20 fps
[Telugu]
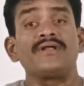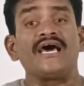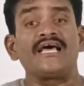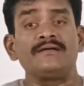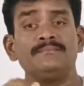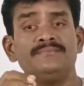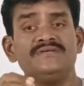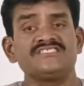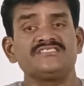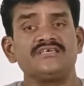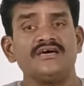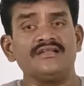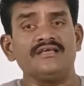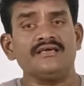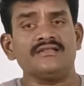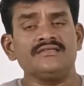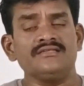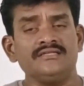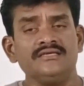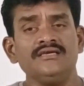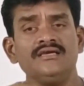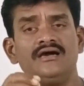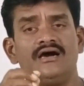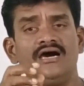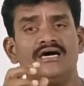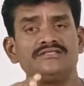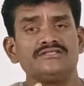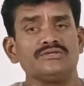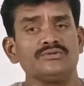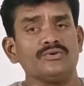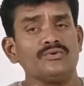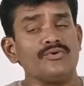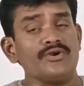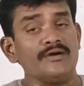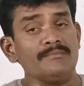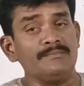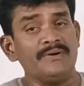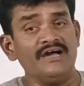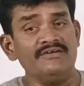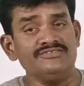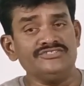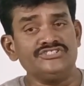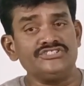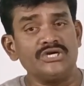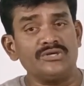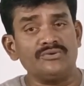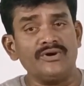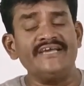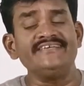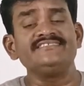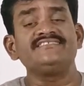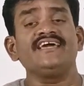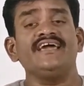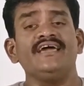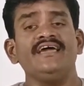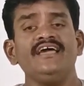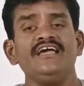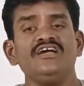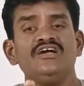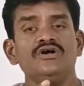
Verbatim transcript: ప్రారంభిస్తాను అని అందరూ కూడా భావించారు అయితే